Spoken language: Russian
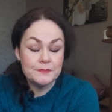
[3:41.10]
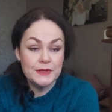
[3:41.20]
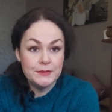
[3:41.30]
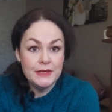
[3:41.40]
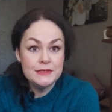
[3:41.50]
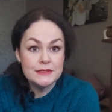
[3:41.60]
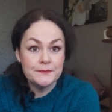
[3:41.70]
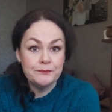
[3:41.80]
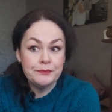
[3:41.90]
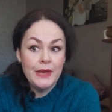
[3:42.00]
Понимаете?
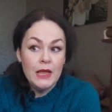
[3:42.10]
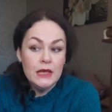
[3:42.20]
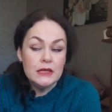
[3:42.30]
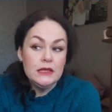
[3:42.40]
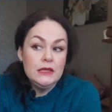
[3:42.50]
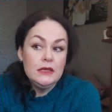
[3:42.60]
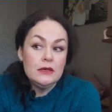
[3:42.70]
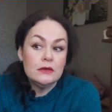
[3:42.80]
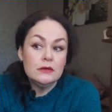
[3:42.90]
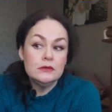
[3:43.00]

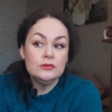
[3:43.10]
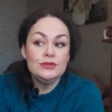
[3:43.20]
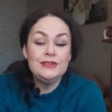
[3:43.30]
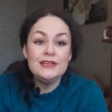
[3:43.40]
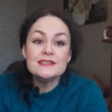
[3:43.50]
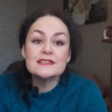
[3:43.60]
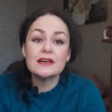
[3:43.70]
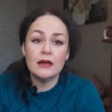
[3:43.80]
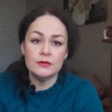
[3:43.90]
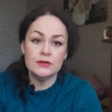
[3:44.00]
И э, не
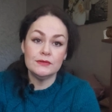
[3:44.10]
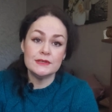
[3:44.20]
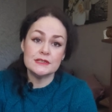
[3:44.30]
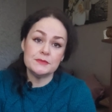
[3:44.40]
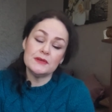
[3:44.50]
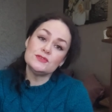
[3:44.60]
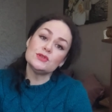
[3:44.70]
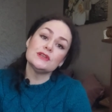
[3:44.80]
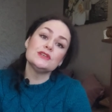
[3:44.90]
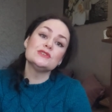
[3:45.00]
сравнивать себя
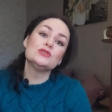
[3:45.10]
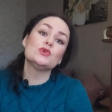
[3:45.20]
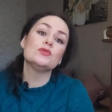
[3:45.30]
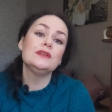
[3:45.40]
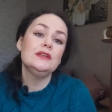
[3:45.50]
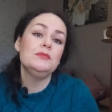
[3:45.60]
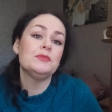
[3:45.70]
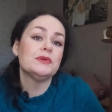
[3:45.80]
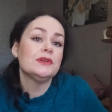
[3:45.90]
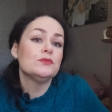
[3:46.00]
все-таки с
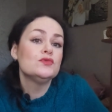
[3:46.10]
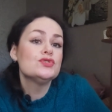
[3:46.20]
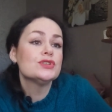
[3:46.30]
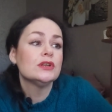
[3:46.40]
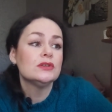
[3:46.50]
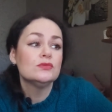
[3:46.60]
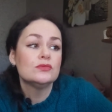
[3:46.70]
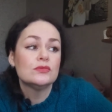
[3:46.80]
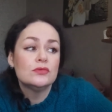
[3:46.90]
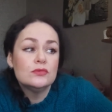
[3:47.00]
другими, потому что
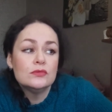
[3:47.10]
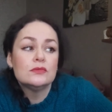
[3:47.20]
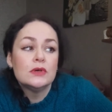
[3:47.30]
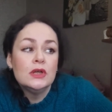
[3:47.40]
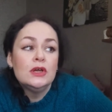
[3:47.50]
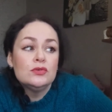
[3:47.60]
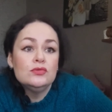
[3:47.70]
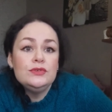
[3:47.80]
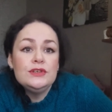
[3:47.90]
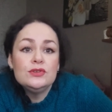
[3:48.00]
ну, ну,
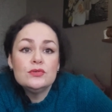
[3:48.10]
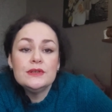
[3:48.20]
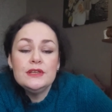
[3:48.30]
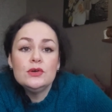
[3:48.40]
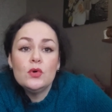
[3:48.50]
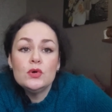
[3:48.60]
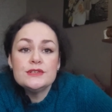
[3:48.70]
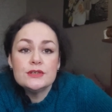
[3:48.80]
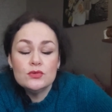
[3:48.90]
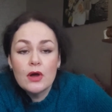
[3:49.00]
ну, у них другие
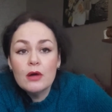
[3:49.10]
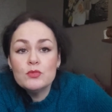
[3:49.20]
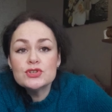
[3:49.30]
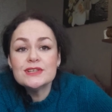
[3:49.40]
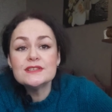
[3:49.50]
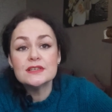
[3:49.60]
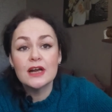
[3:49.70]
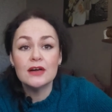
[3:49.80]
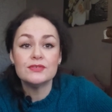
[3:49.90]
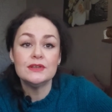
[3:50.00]
козыри. Ну как можно
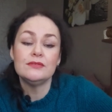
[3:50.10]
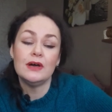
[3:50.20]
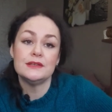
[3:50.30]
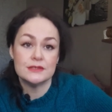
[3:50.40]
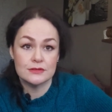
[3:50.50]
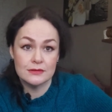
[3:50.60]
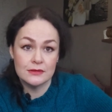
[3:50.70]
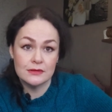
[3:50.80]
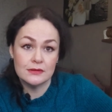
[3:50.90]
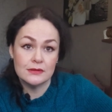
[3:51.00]
сравнивать?
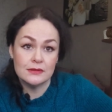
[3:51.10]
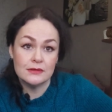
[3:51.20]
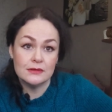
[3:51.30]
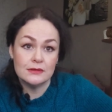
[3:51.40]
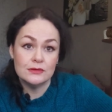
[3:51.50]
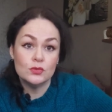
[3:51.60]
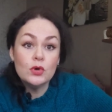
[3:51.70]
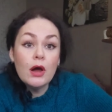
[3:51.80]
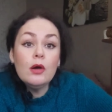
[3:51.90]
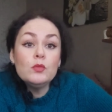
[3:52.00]

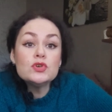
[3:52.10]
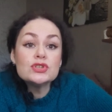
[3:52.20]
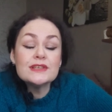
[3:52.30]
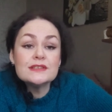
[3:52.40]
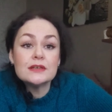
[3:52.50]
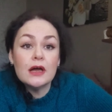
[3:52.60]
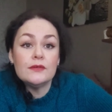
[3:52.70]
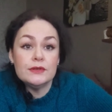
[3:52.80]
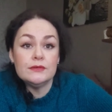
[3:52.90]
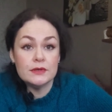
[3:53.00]
Ну как можно
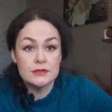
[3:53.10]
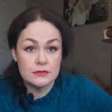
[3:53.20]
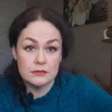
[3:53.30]
сравнивать?